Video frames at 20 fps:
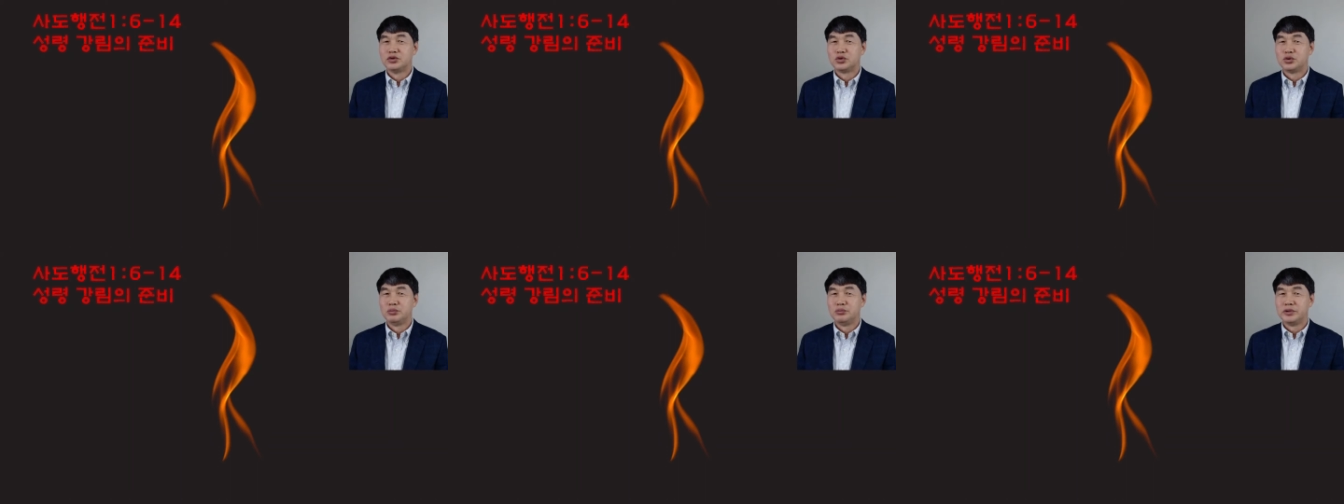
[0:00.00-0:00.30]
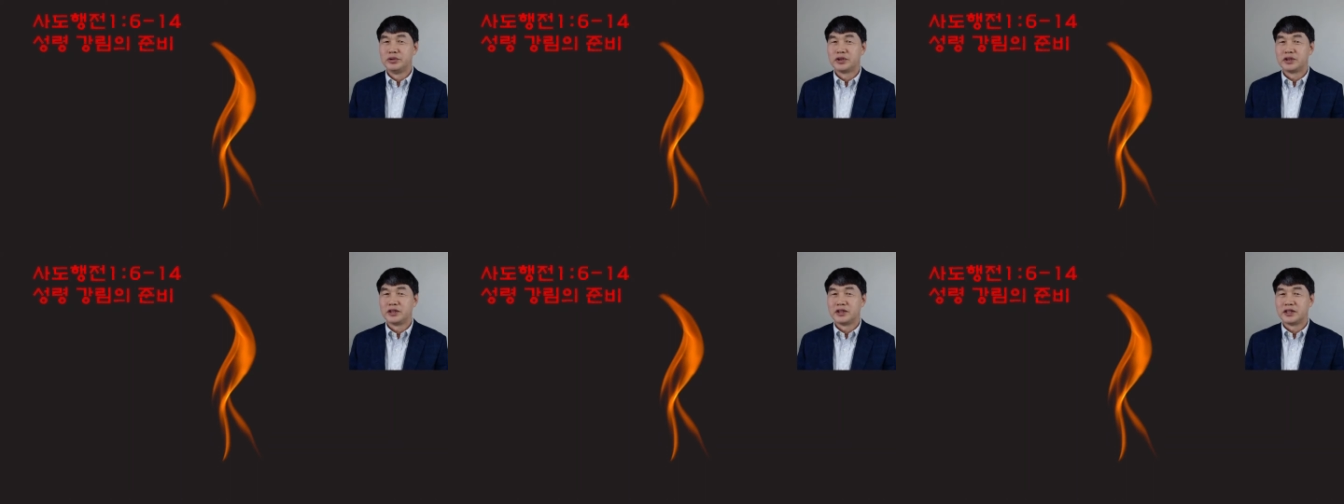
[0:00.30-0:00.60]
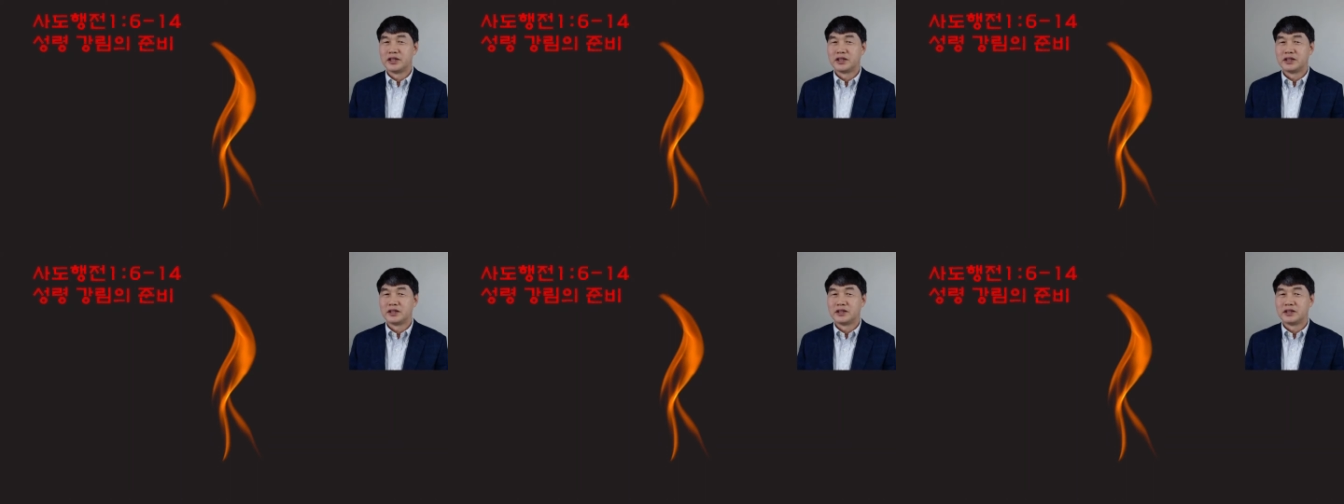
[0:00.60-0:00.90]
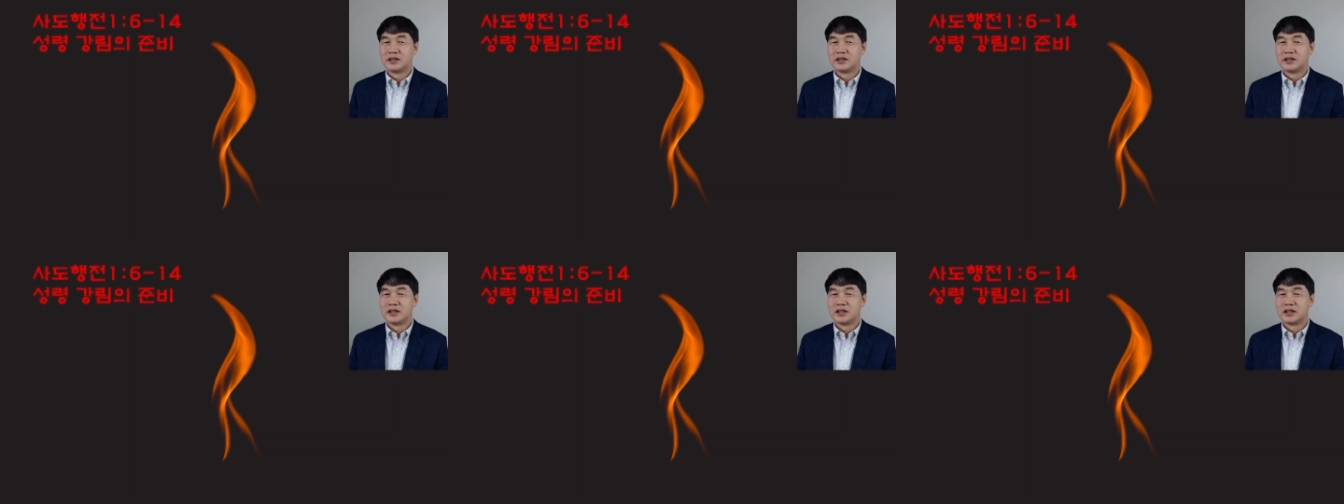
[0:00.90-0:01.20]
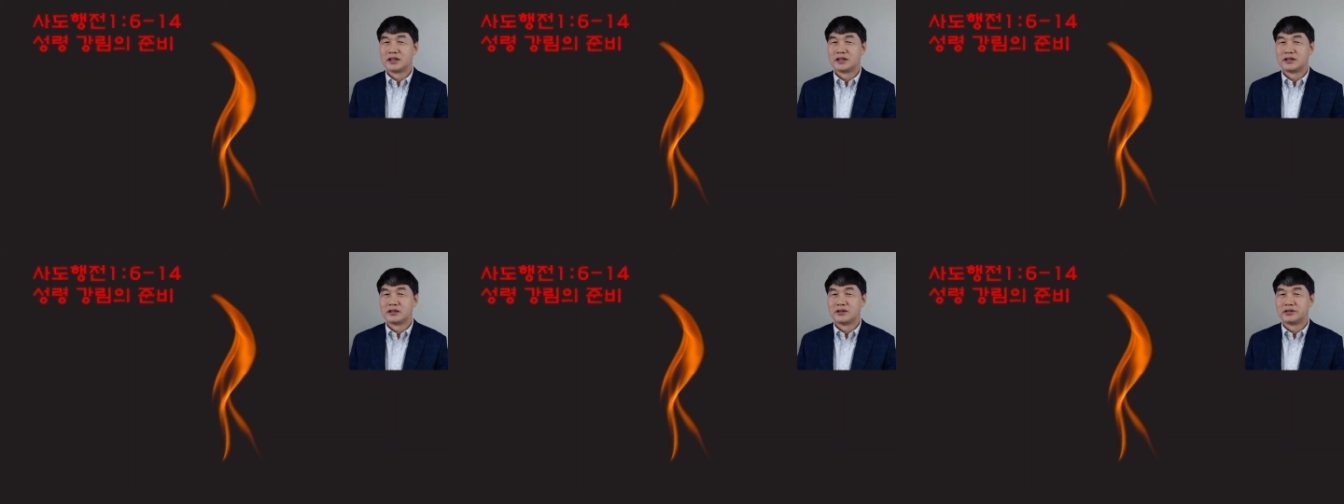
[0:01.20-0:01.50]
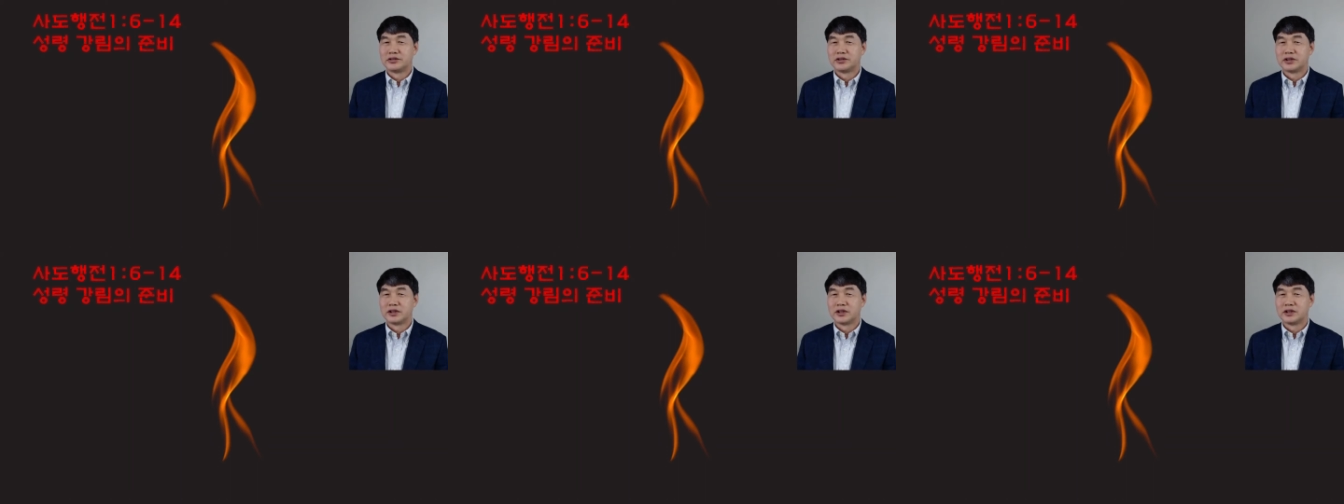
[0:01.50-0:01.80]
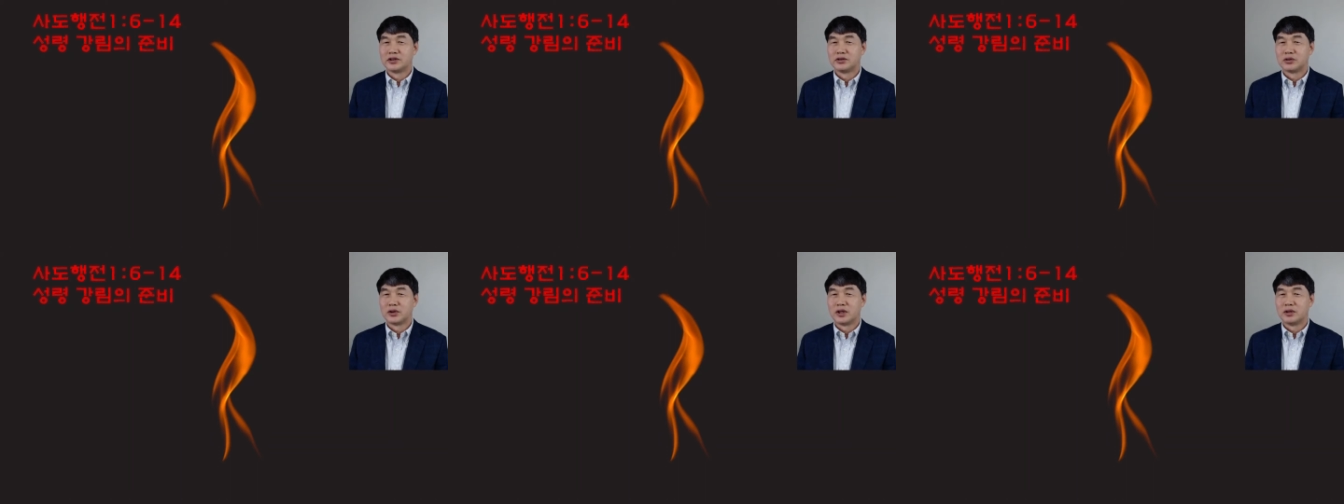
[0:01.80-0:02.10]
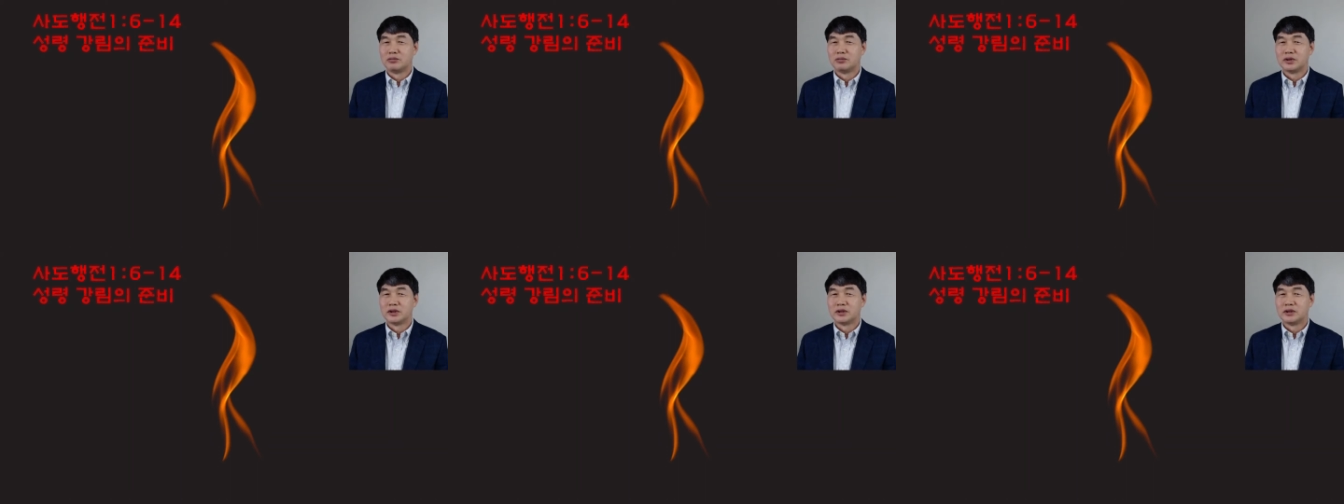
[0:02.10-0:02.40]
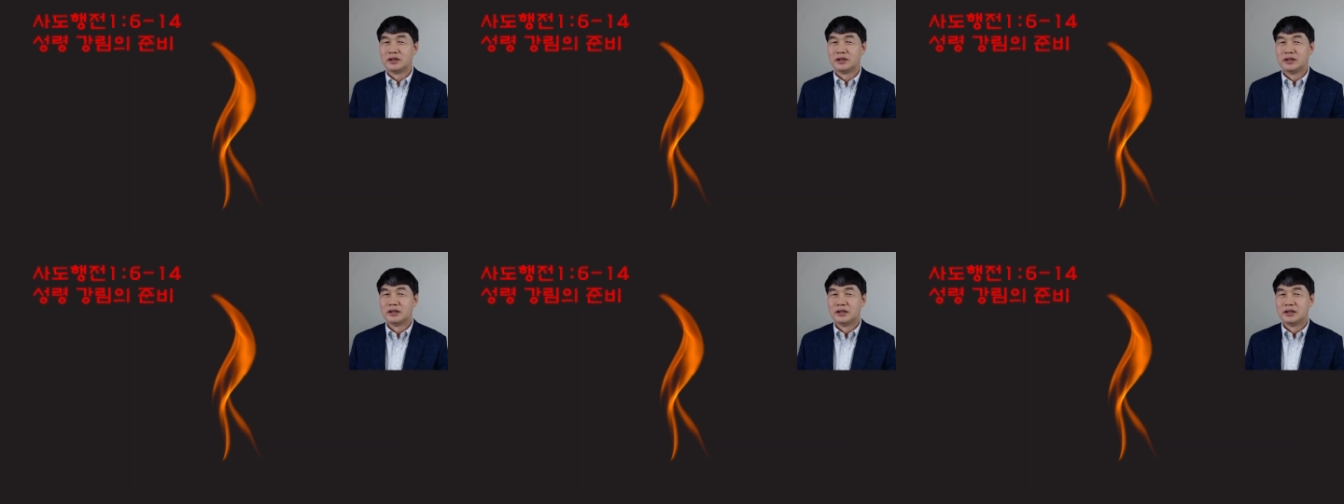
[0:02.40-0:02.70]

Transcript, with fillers: 준비를 해야 되느냐 하는 것을 가지고 한번